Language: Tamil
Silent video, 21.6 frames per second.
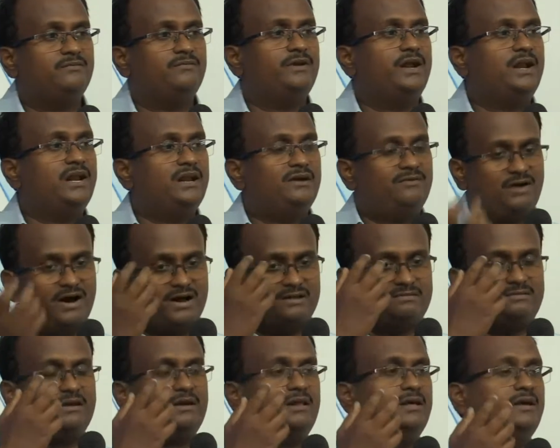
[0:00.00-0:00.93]
நல்ல
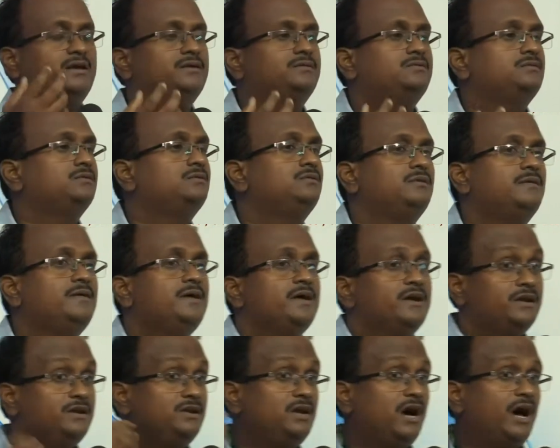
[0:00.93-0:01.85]
வார்த்தைகளை ஏற்றுறோம்
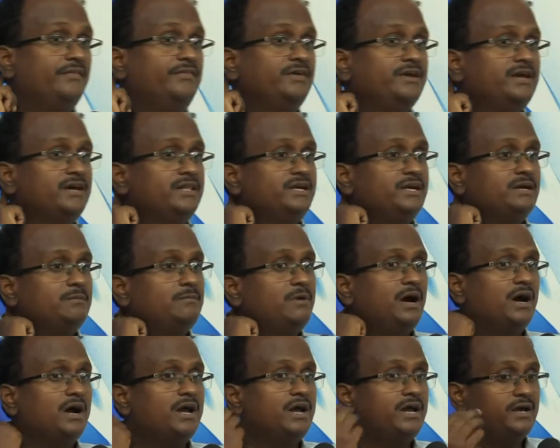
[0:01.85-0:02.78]
இன்னும் அதிக
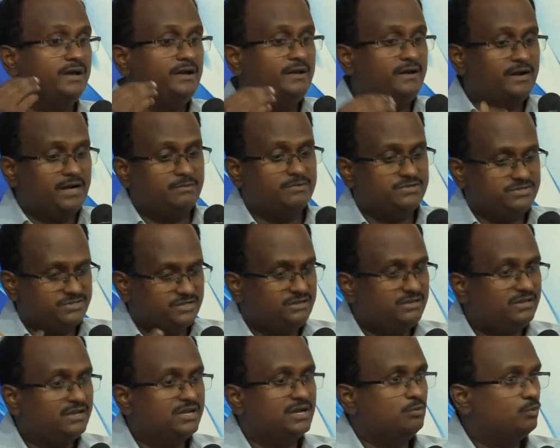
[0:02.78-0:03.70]
அதிகமாக நம்ம
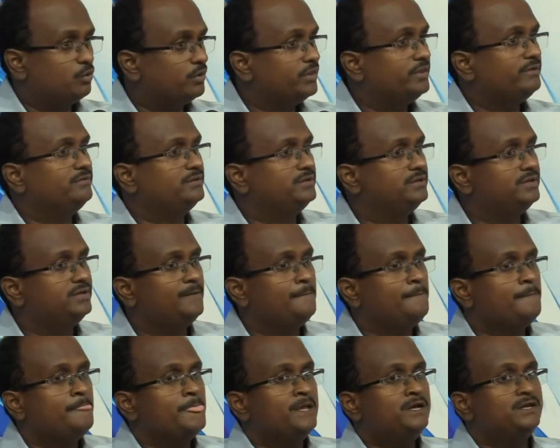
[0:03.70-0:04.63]
சிந்திக்க உதவுது
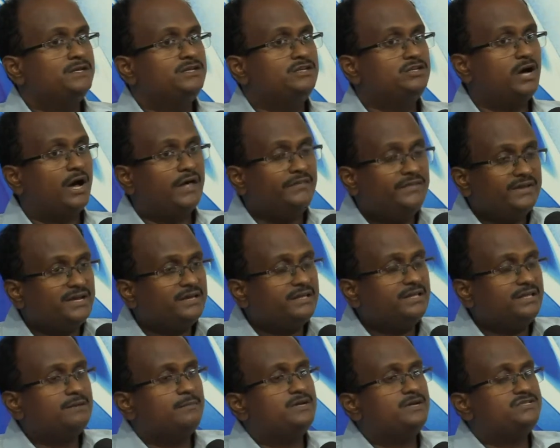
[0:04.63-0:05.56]
இன்னும் அதிக
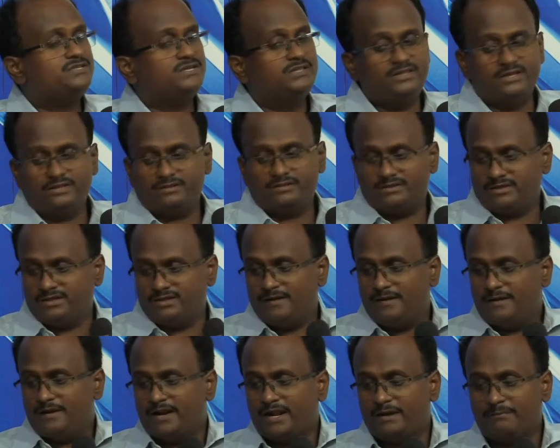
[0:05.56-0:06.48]
அதிகமாக சிந்தித்து
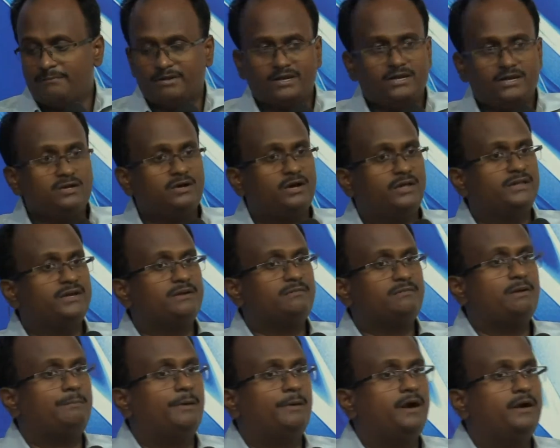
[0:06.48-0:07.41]
நம்ம இன்னும்
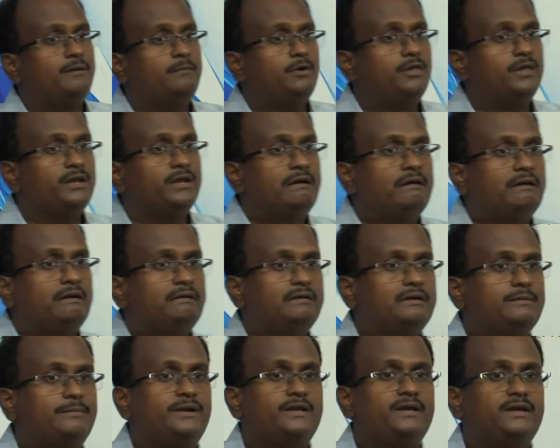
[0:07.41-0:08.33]
அதிகமாக பண்ணும்போது என்ன
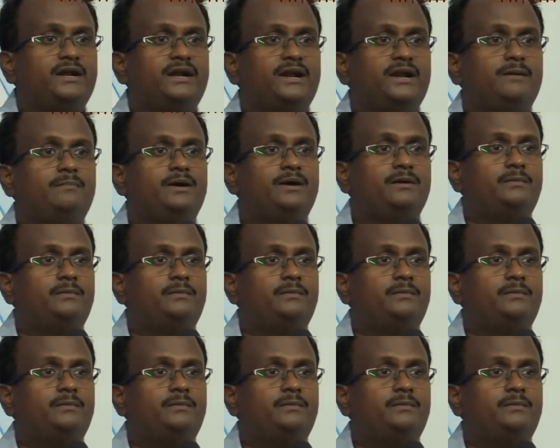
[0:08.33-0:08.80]
ஆகுதுன்னு பார்த்தீங்கன்னா நம்ம